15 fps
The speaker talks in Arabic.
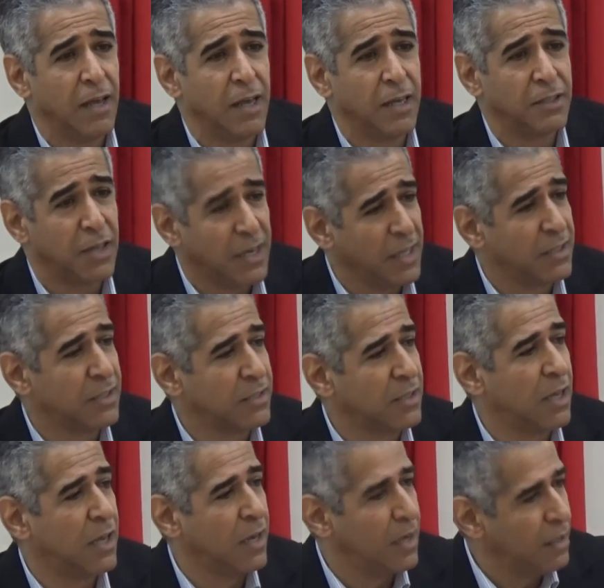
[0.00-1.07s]
آه، جاني
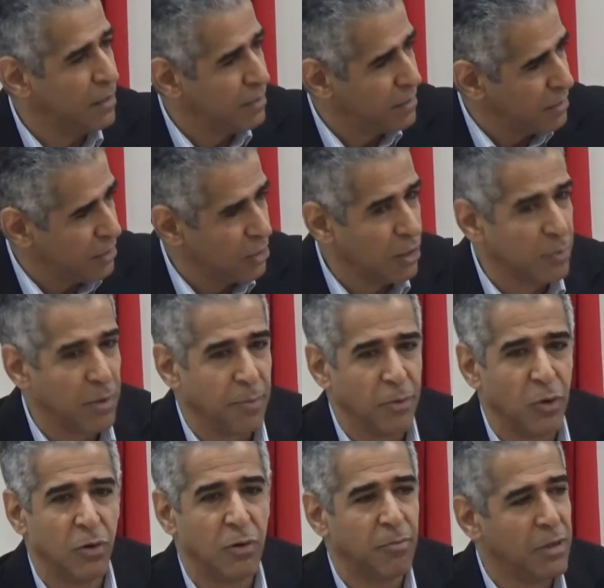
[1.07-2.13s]
اتصال عقبها
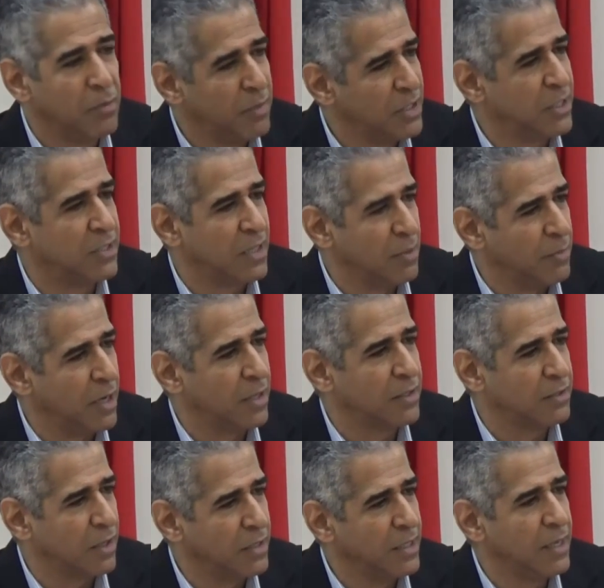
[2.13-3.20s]
بيوم من مجلس التنميه
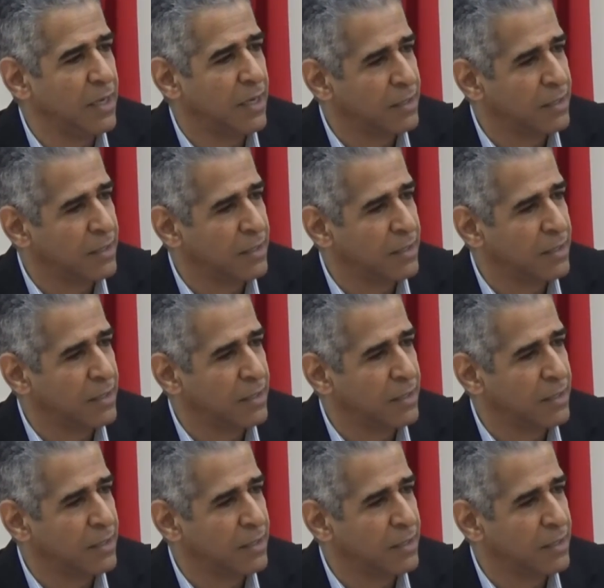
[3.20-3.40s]
الاقتصاديه